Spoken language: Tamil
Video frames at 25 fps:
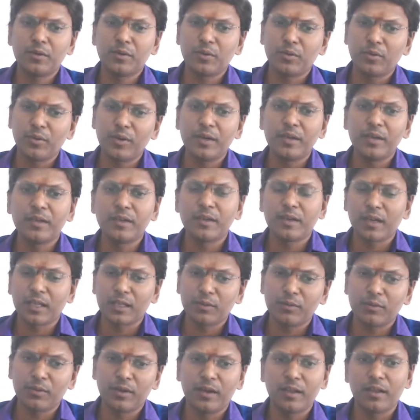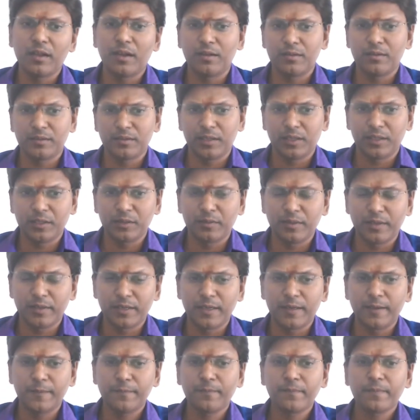கோயிலின் கதவுகளையாவது திறந்து
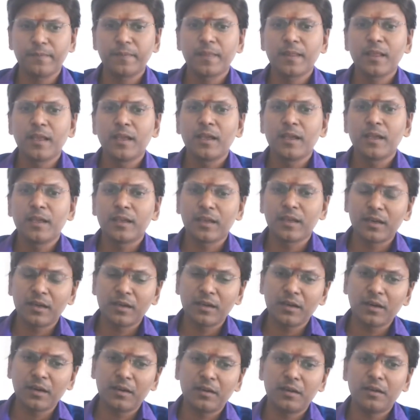வையுங்கள் ஏனென்றால்